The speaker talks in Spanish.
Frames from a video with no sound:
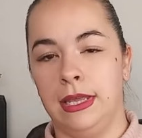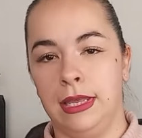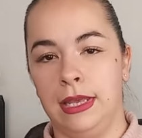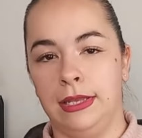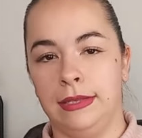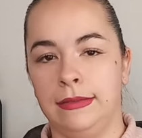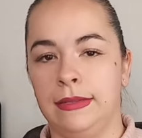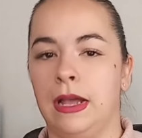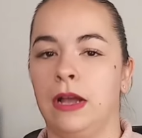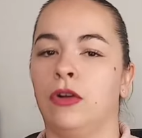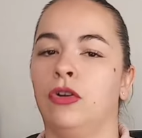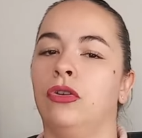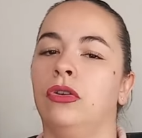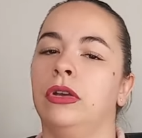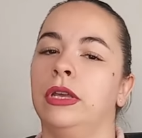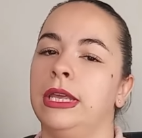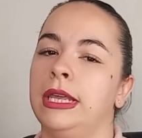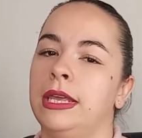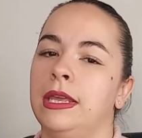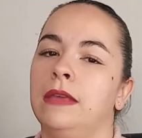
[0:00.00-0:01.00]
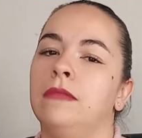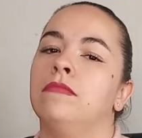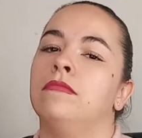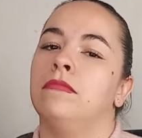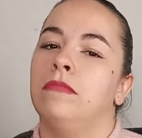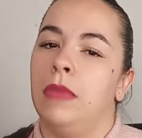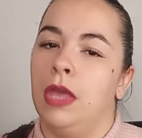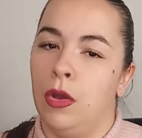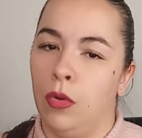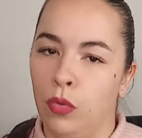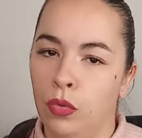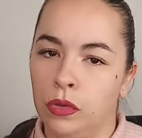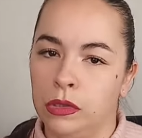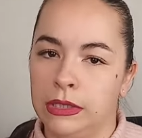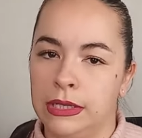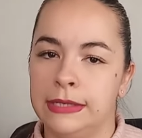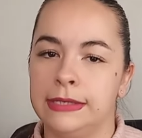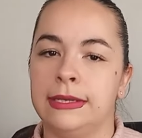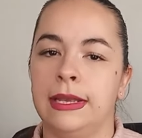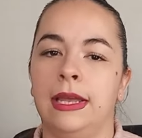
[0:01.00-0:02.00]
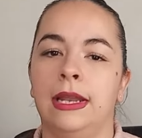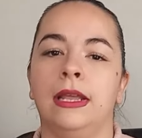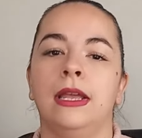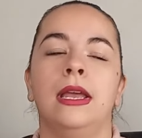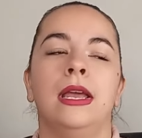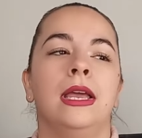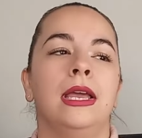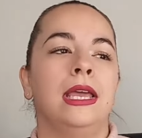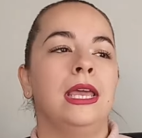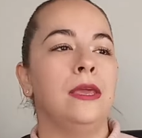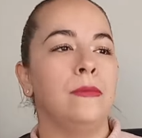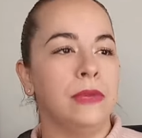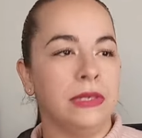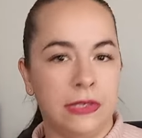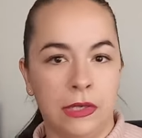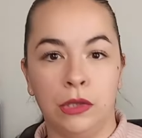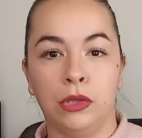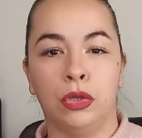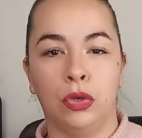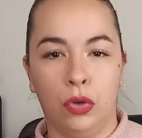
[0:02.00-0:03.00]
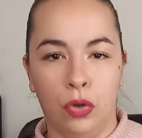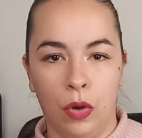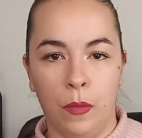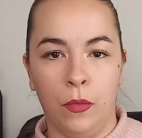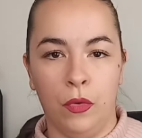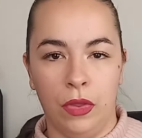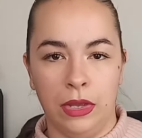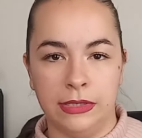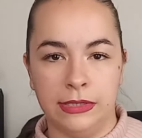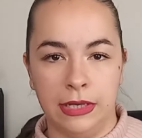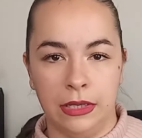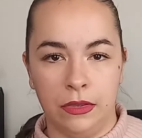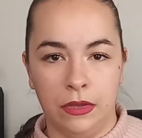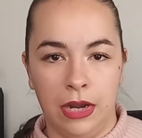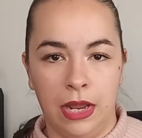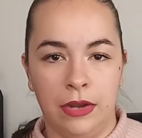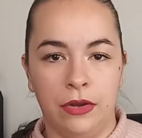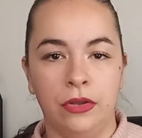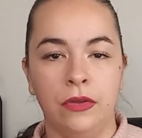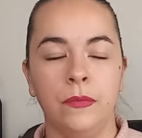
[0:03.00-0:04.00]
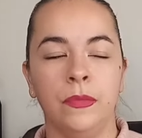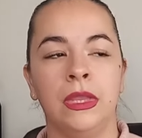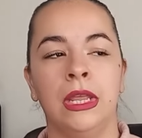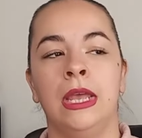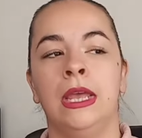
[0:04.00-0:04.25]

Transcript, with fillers: que destaco y me gusta hacer y me siento cómoda haciéndolas, ¿no?